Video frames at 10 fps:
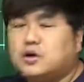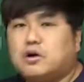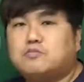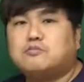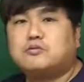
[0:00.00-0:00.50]

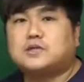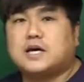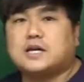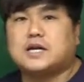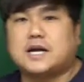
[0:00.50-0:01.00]

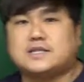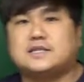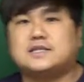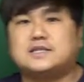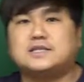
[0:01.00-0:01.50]
형부사를 같이
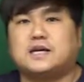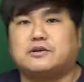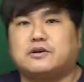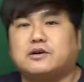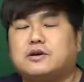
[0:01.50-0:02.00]
쓰는
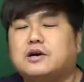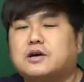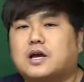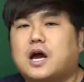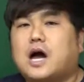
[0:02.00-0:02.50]
단어예요.
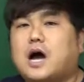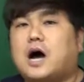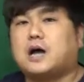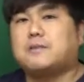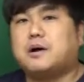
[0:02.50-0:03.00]
그러니까
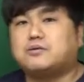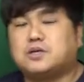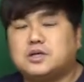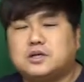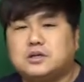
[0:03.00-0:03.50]
high
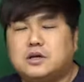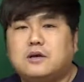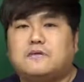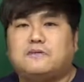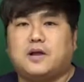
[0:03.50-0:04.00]
mountain,
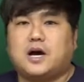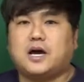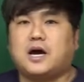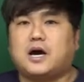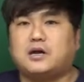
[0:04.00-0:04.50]
fly
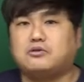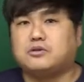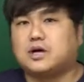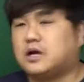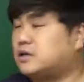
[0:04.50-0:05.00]
high 둘
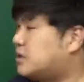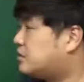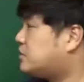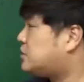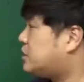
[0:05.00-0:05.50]
다 가능한
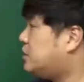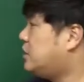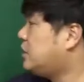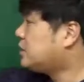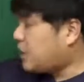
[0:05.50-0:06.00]
것이죠.
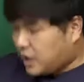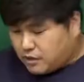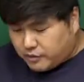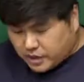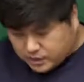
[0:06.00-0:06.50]
근데
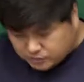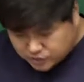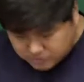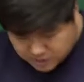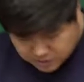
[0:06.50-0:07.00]
ly가
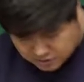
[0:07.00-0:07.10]
붙으면